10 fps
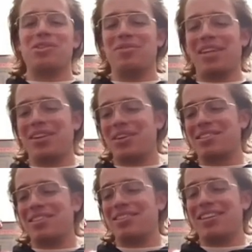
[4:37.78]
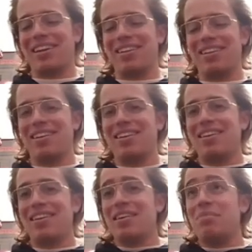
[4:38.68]
ci vengono a sentire.
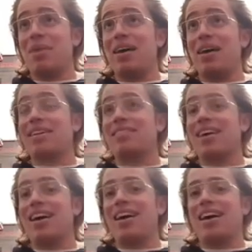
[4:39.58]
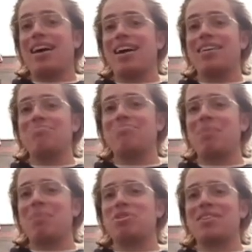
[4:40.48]
Ma in realtà
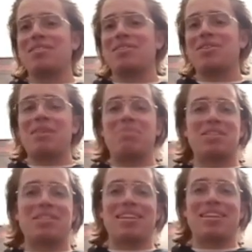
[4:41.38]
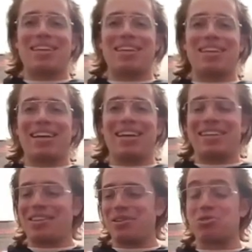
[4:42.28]
la motivazione è abbastanza
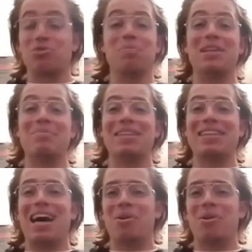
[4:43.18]
anche stupida, mettiamo.